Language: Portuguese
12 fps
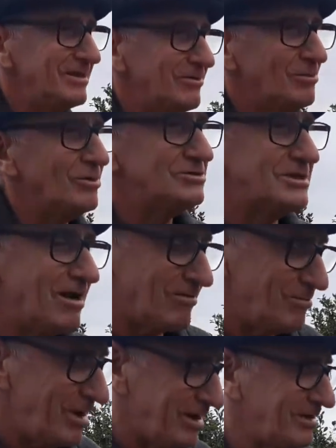Vou mostrar
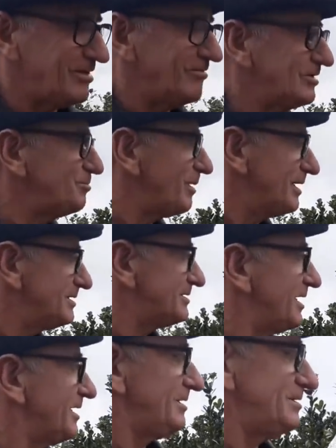como é que são as plantas
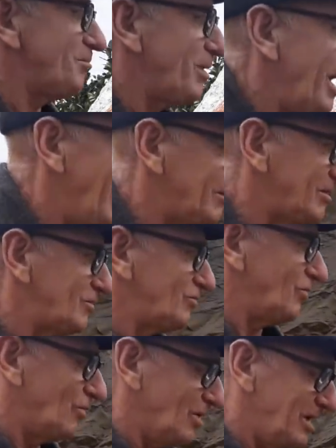aqui de perto, as
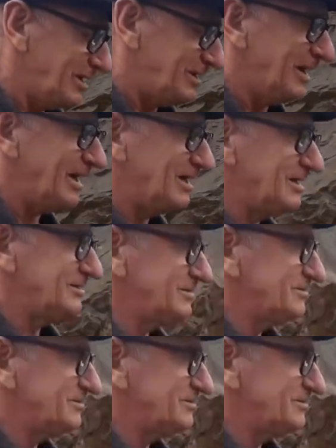folhas dela.